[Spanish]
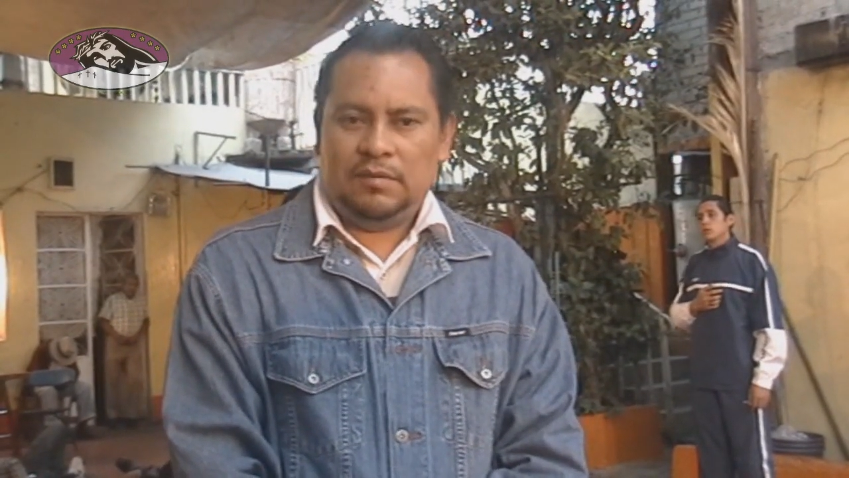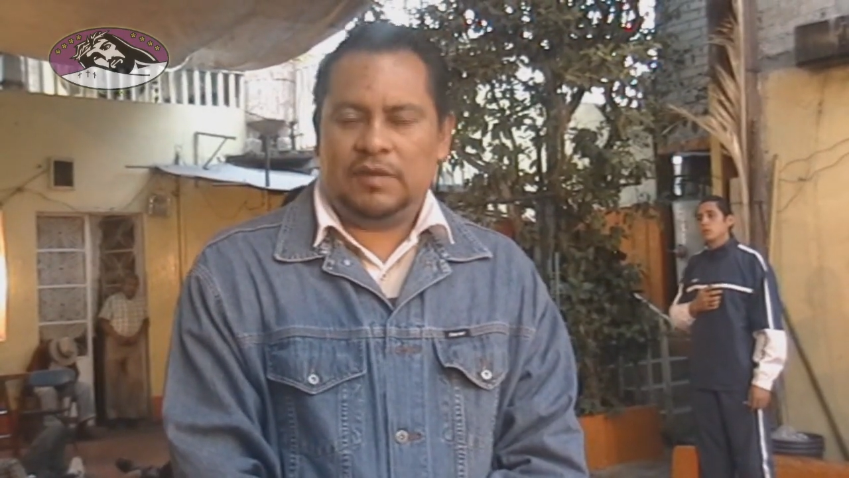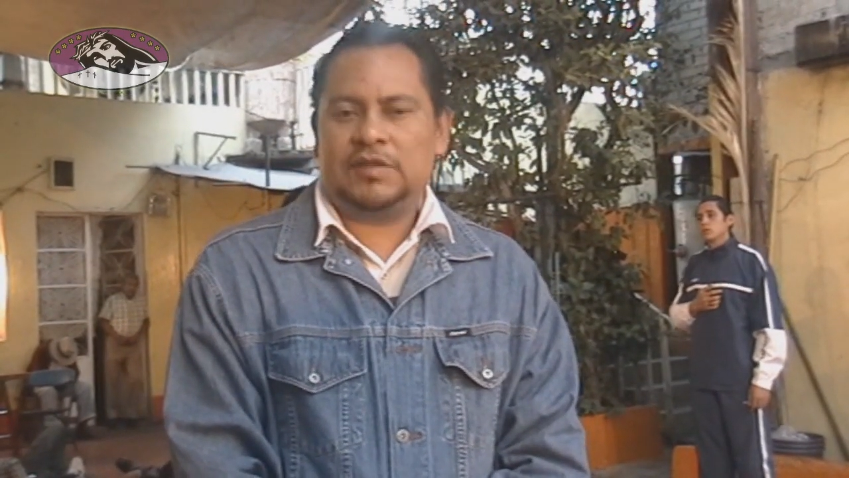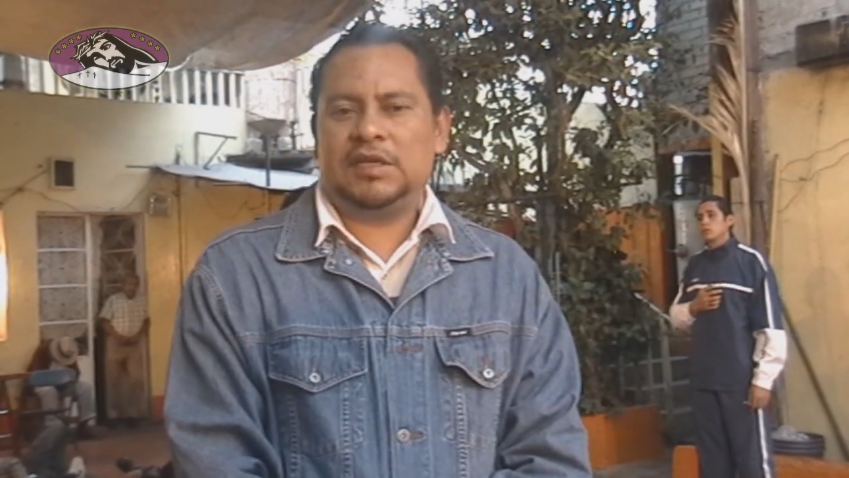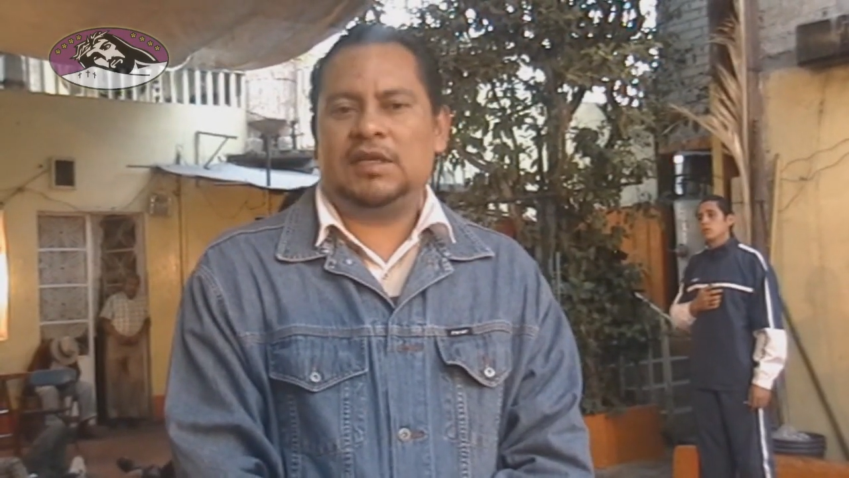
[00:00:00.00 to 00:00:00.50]

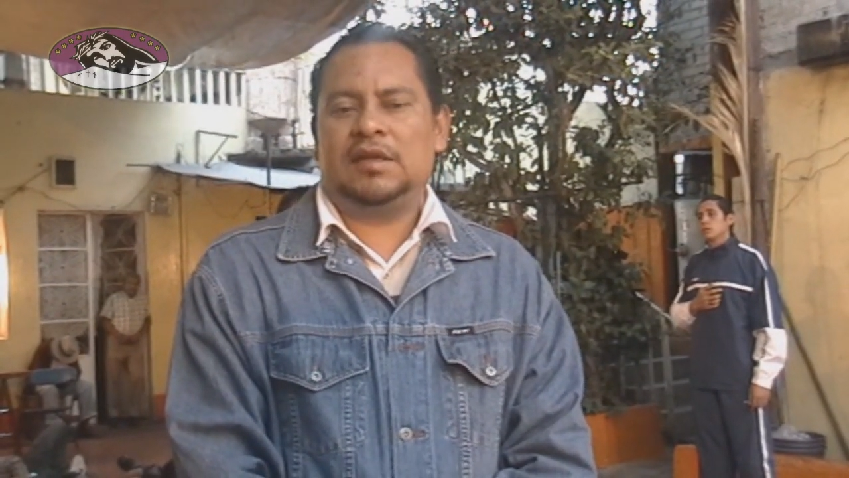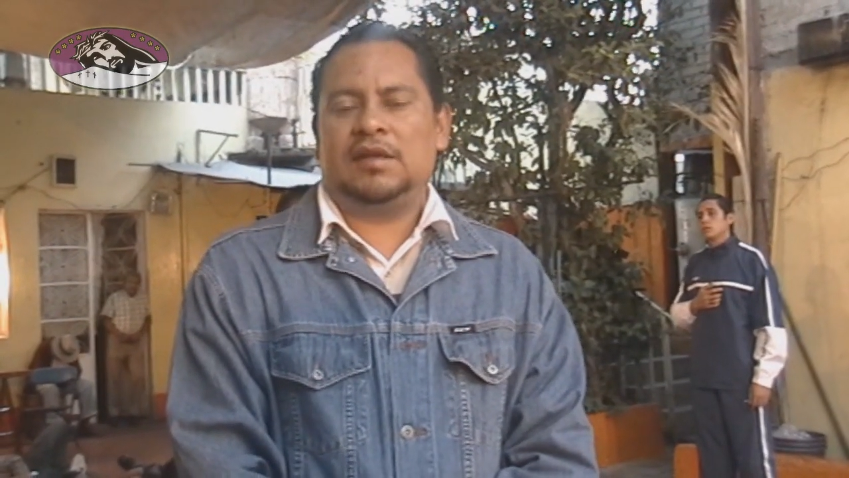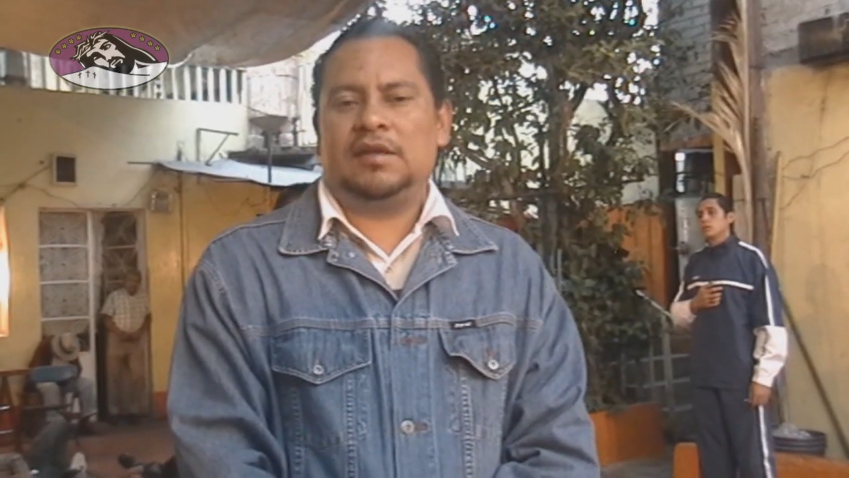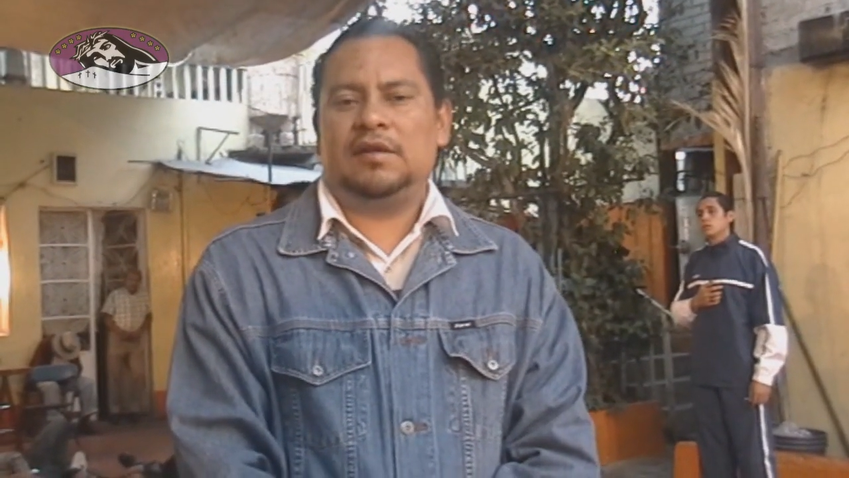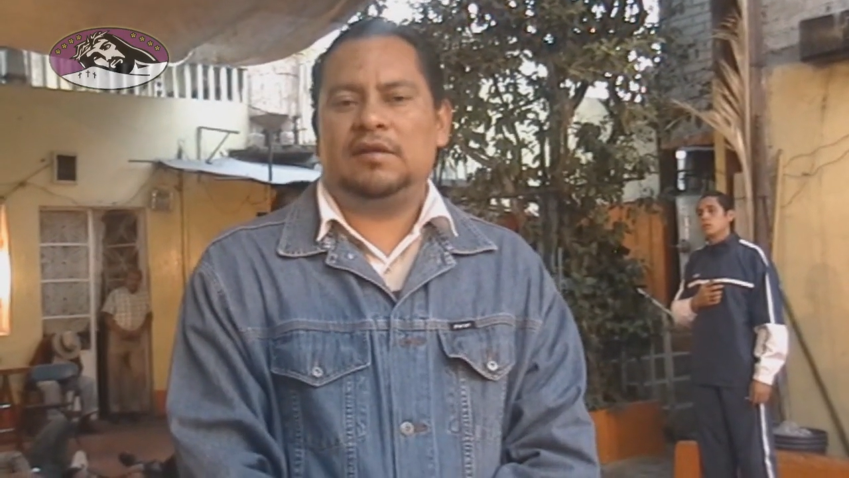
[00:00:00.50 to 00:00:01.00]
pues nos
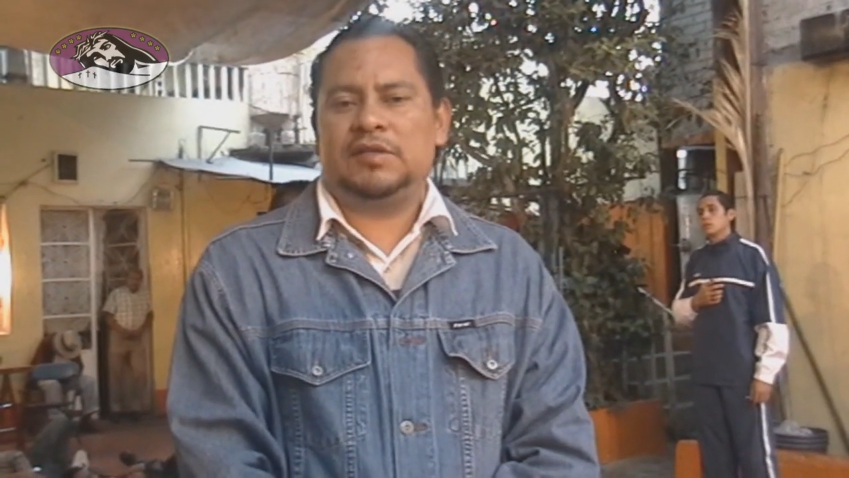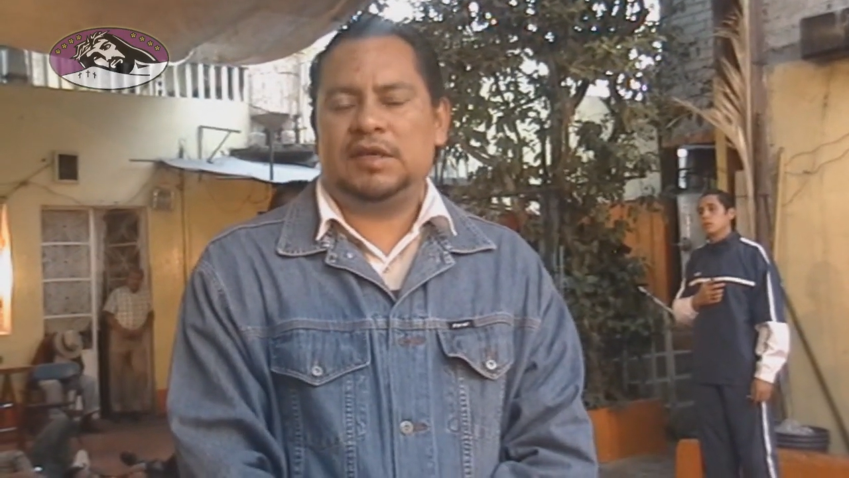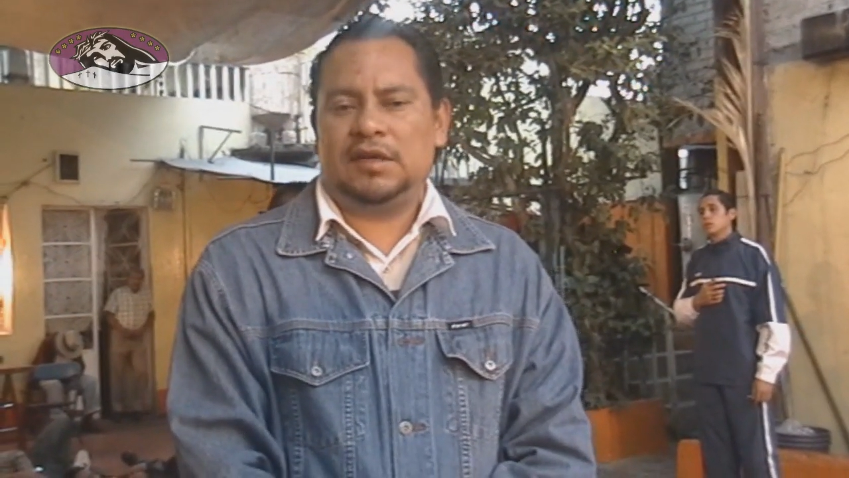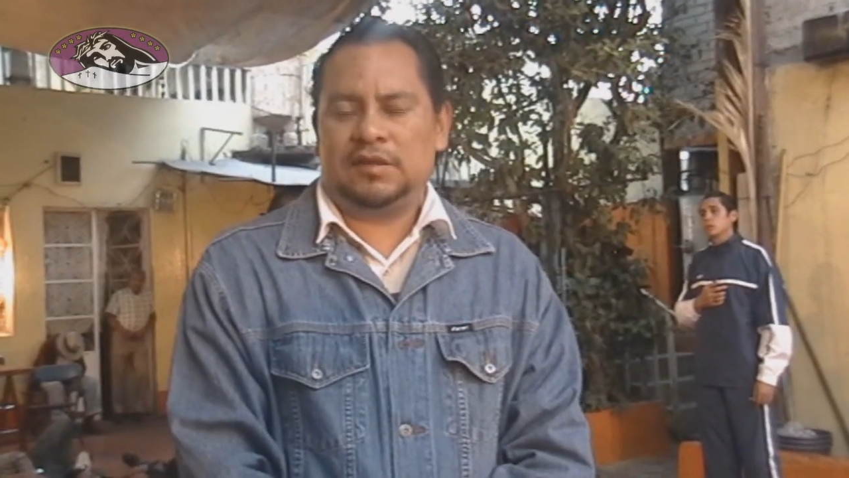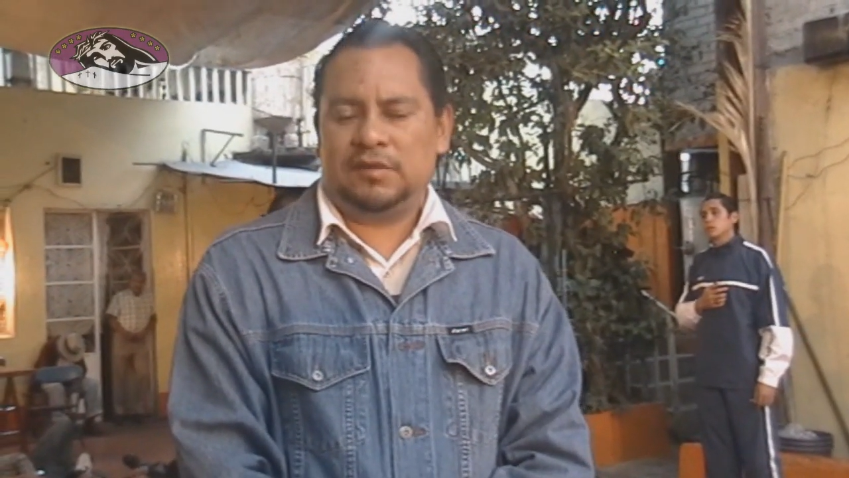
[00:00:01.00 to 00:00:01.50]
sigan, nos sigan